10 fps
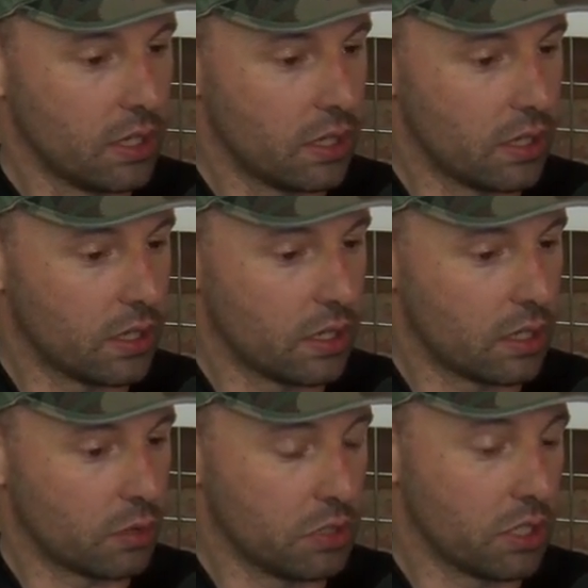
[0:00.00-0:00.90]

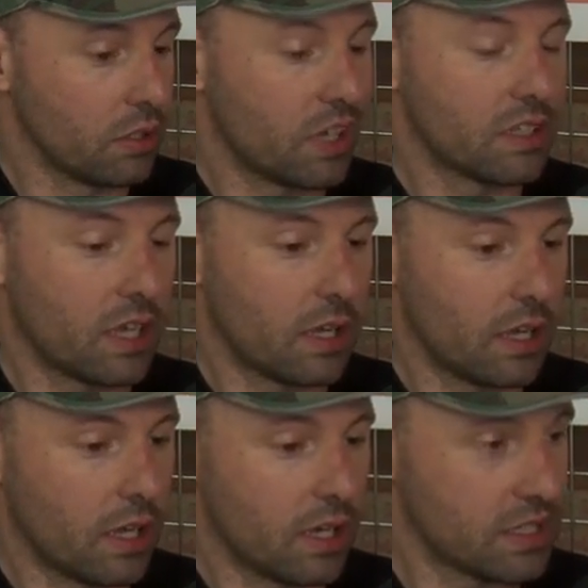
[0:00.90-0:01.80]
eh, quindi in realtà
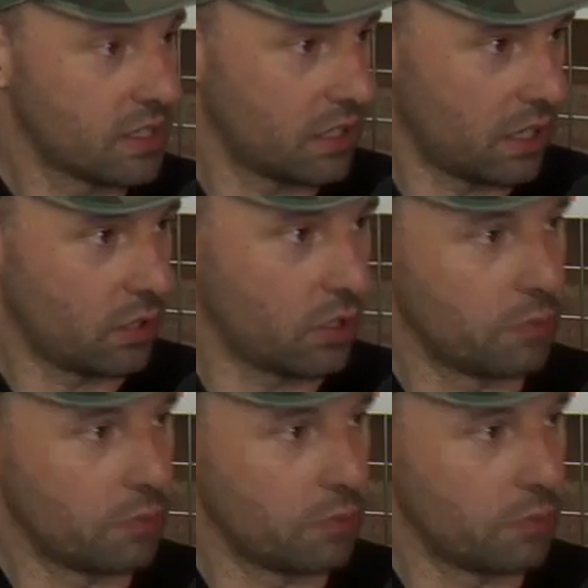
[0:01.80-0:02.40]
la, la, Sesta Regola,